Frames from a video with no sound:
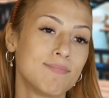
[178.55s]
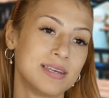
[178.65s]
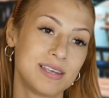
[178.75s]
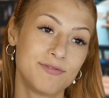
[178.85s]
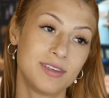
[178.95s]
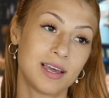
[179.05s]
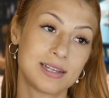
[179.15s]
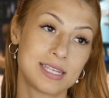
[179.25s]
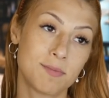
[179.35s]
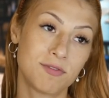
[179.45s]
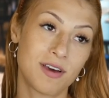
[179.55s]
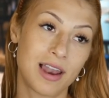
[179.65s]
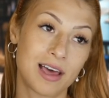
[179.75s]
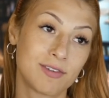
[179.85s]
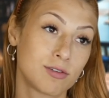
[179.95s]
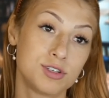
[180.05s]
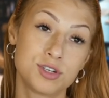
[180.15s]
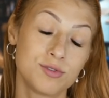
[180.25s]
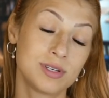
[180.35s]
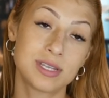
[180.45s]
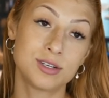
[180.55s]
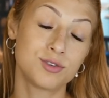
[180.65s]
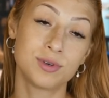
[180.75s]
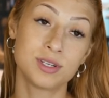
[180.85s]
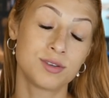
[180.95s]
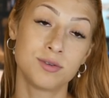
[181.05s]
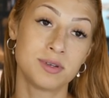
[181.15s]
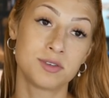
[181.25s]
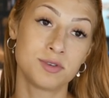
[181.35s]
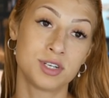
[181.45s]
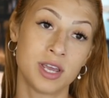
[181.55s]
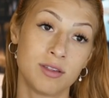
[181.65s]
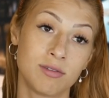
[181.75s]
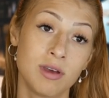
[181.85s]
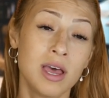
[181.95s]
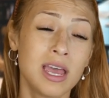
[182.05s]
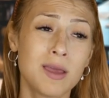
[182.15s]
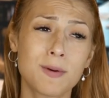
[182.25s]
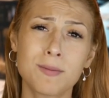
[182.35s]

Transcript: Mas enfim, ela sempre falava, continua sem juízo do mesmo jeito. E